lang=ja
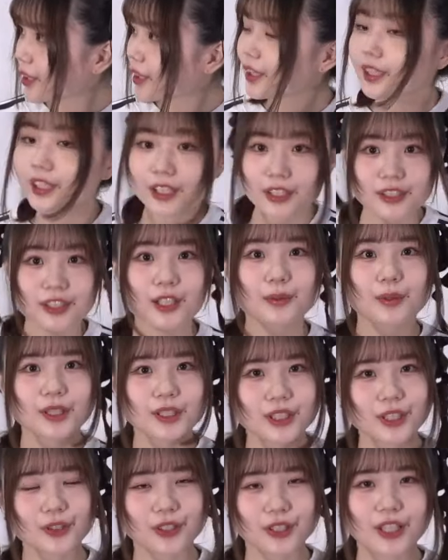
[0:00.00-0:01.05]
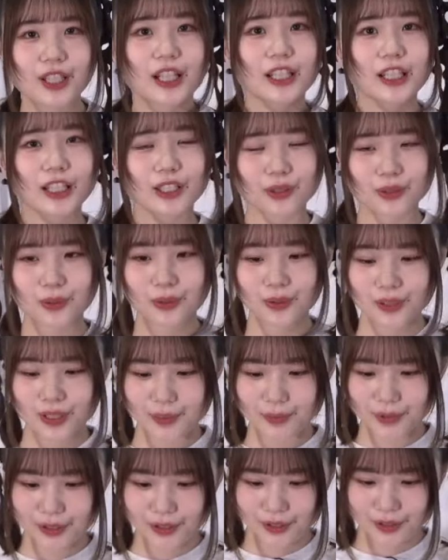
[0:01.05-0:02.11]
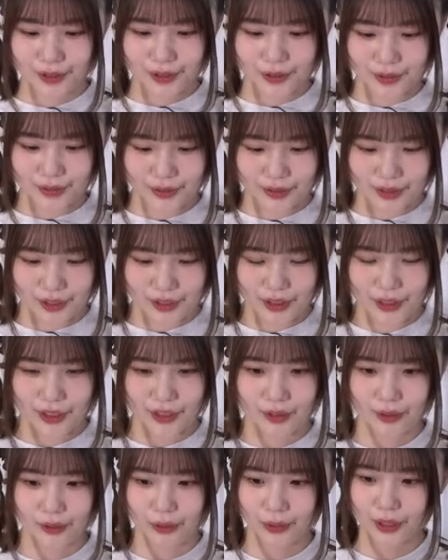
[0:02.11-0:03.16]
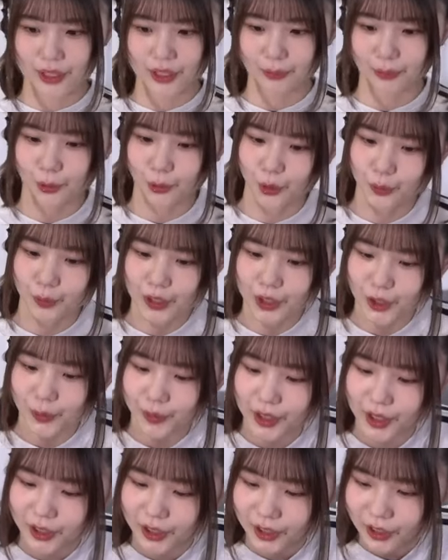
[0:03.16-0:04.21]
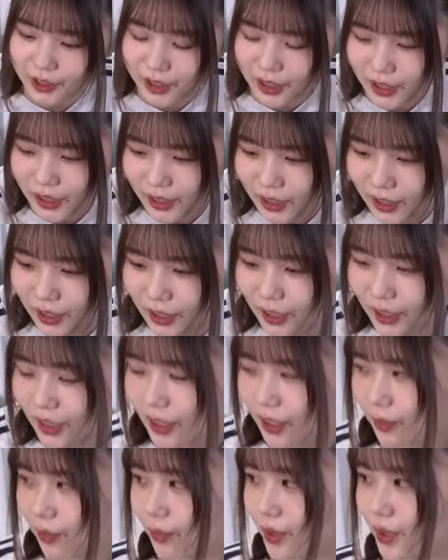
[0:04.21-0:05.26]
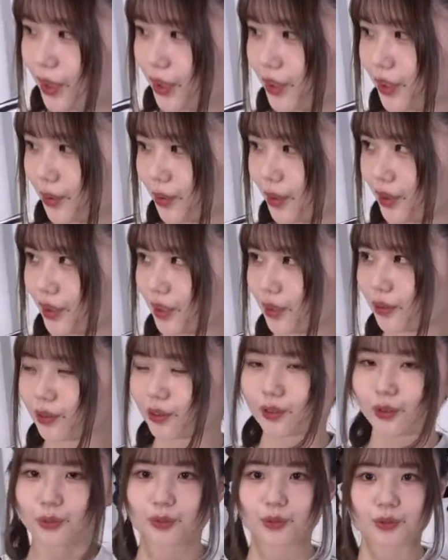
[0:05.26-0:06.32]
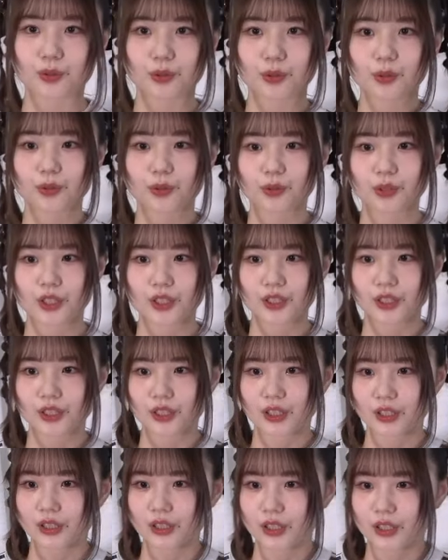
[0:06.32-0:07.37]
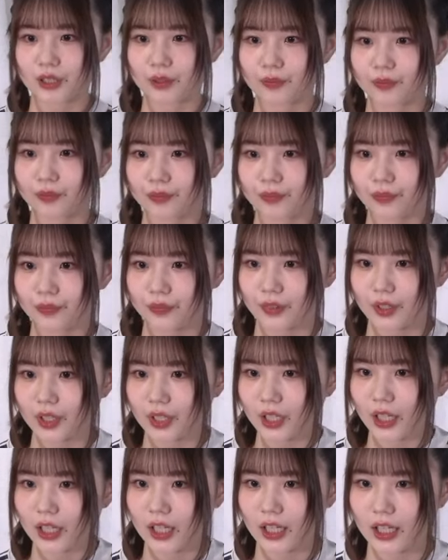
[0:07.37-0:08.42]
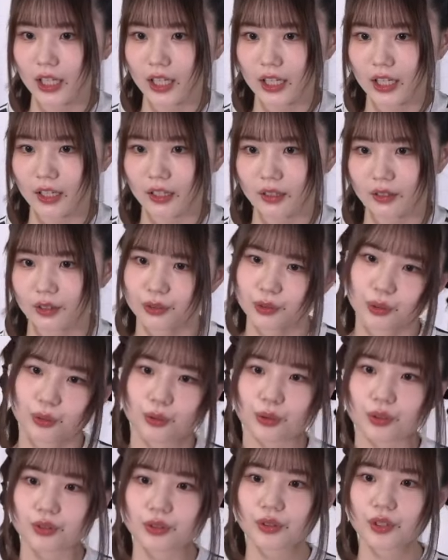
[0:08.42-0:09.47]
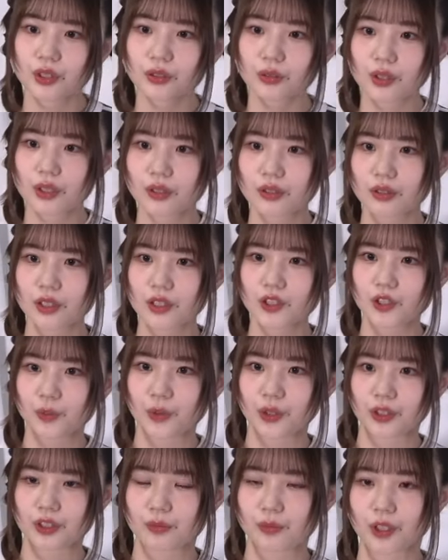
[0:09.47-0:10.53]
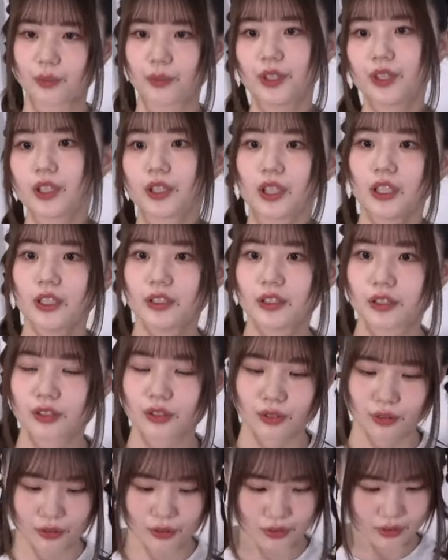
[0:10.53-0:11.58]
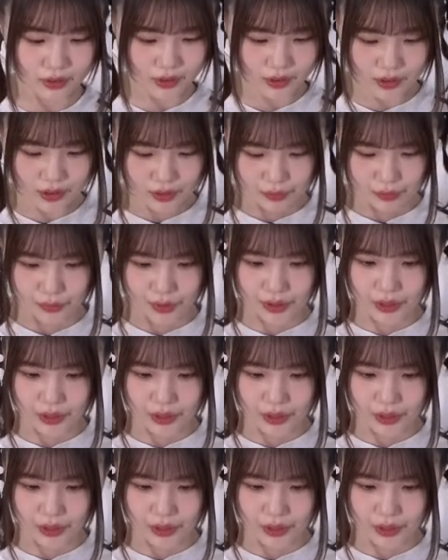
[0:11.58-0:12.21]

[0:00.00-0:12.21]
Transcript: いらっしゃいましたよね、ありがとうございます、ね、これこの番組がきっかけでね見に行ってくださるっていうのもすごく嬉しいですから、はいそう「ロスト・イン・トランスレーション」も私まだ見てないんですよ、見